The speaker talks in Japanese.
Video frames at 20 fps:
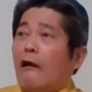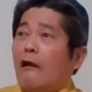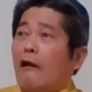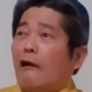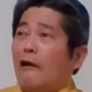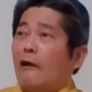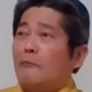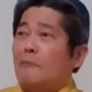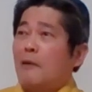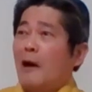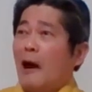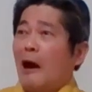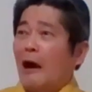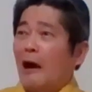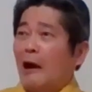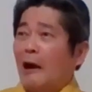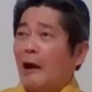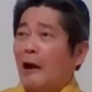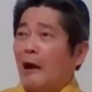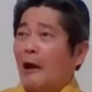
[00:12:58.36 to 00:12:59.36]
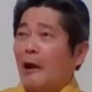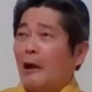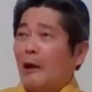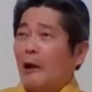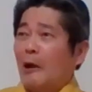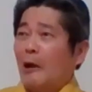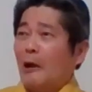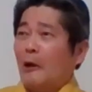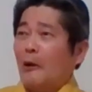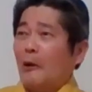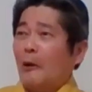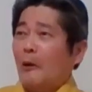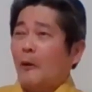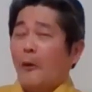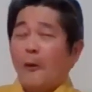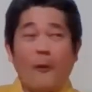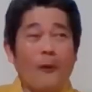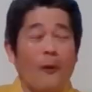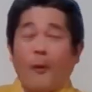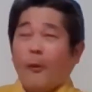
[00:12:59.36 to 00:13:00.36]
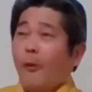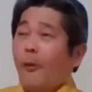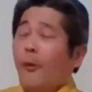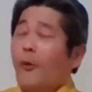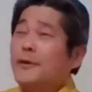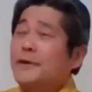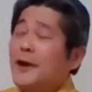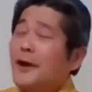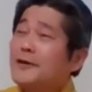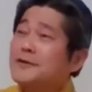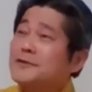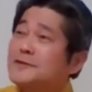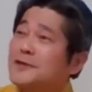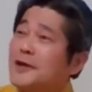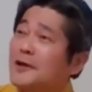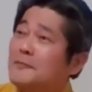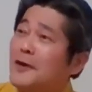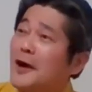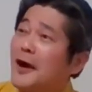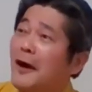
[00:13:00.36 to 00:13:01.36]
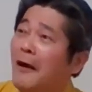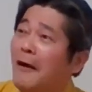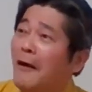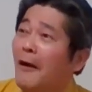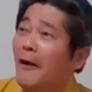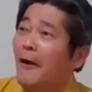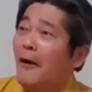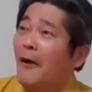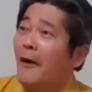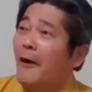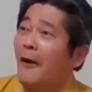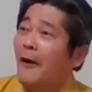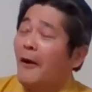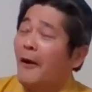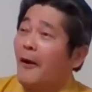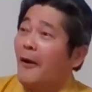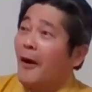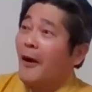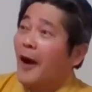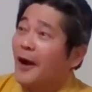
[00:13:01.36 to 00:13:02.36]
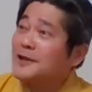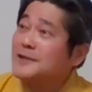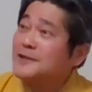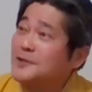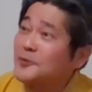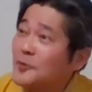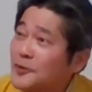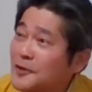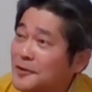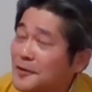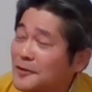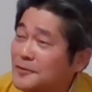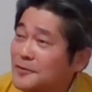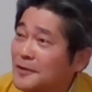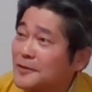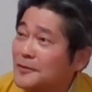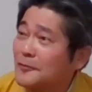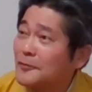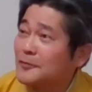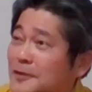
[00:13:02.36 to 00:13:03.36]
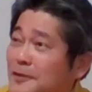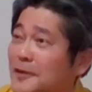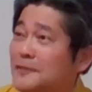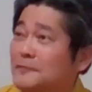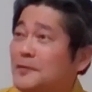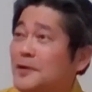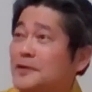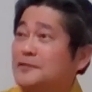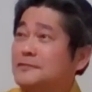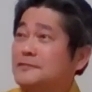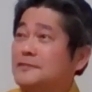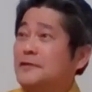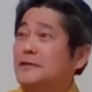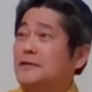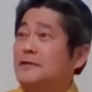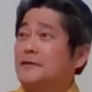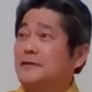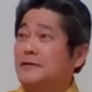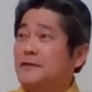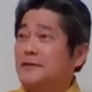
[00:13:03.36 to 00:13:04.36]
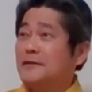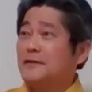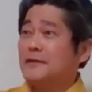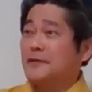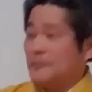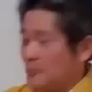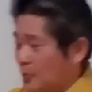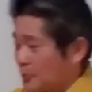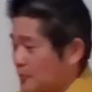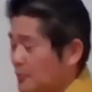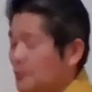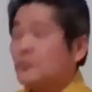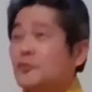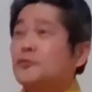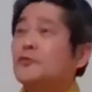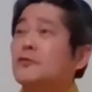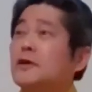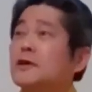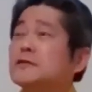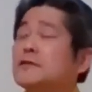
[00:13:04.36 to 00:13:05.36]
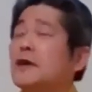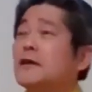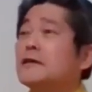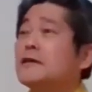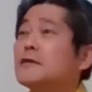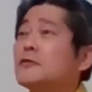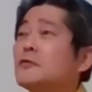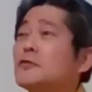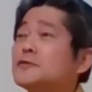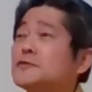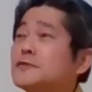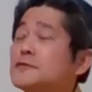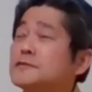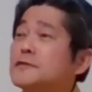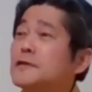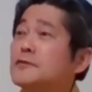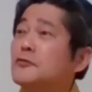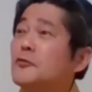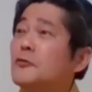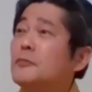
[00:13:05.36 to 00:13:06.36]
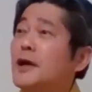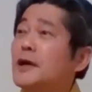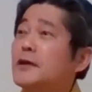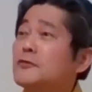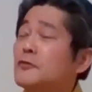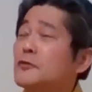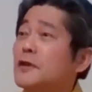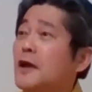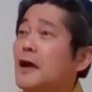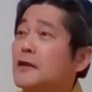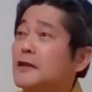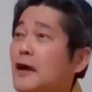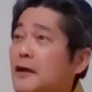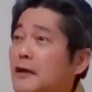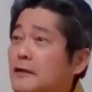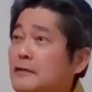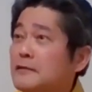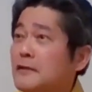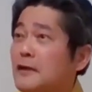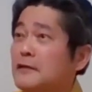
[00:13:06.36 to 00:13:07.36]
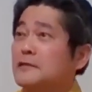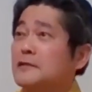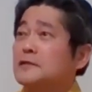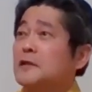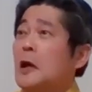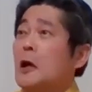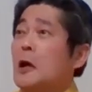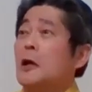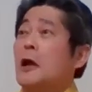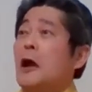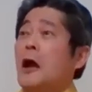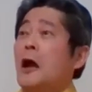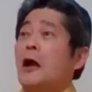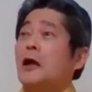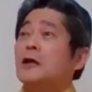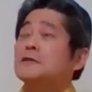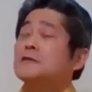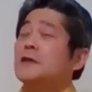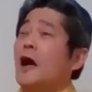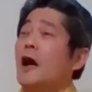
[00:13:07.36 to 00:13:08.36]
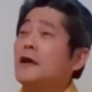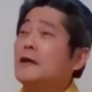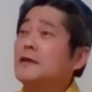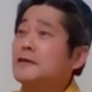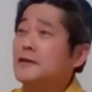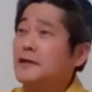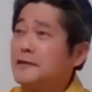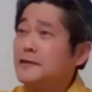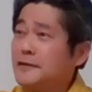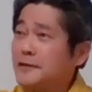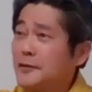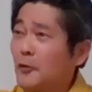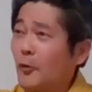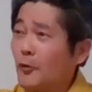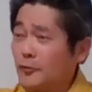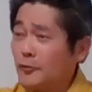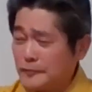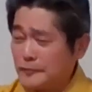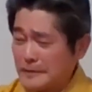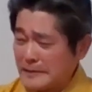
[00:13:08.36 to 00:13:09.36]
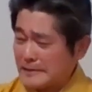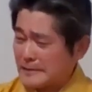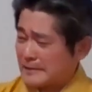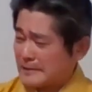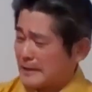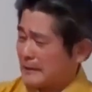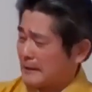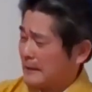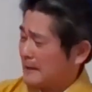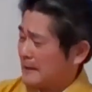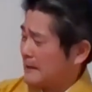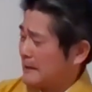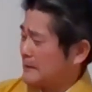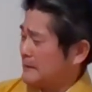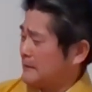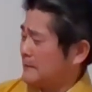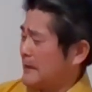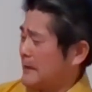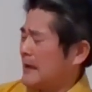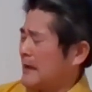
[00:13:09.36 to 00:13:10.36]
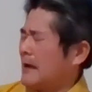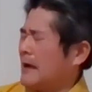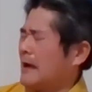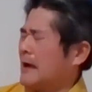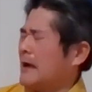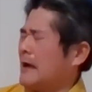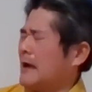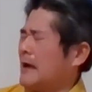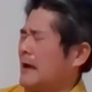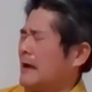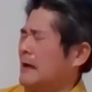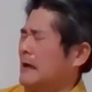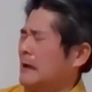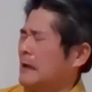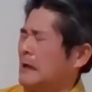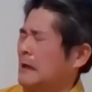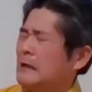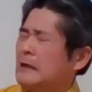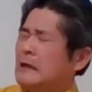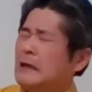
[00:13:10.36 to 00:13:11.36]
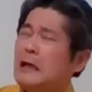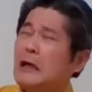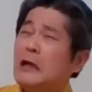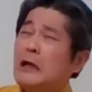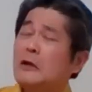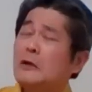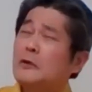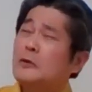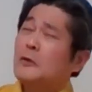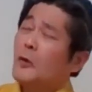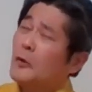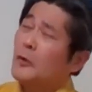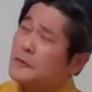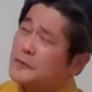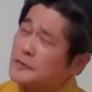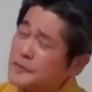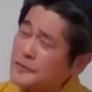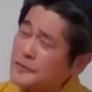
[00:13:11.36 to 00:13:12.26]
らまあ。お客様、賢い方でざいますね。ええー、もともとが3円50銭の倍の7円なんです。8円でお売りしたからには、6